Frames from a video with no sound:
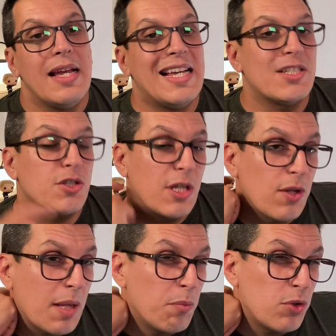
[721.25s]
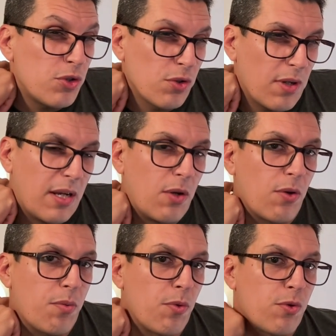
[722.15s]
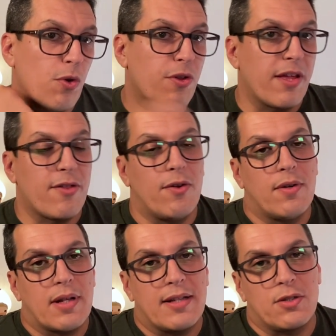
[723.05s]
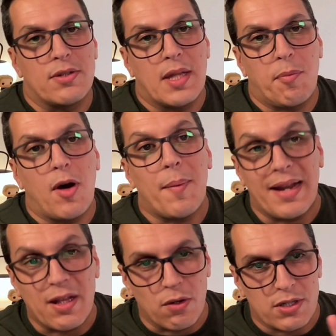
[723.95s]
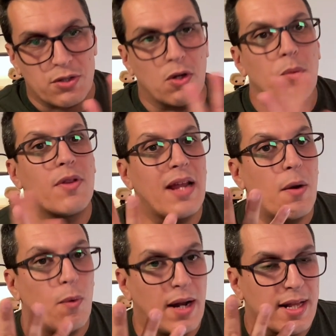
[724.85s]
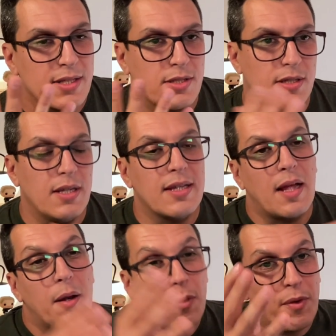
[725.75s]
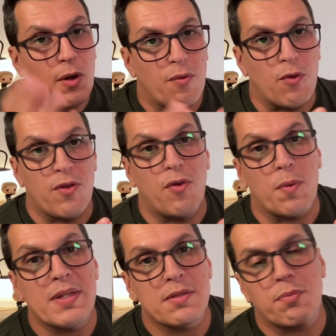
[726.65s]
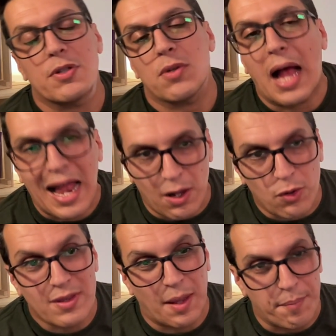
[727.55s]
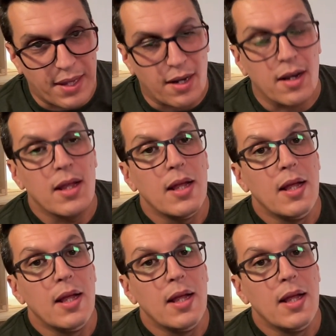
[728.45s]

Esto se nota mucho en los músculos que son, que son tipo abanico, que son como triangulares, y en los fusiformes, pues algo también.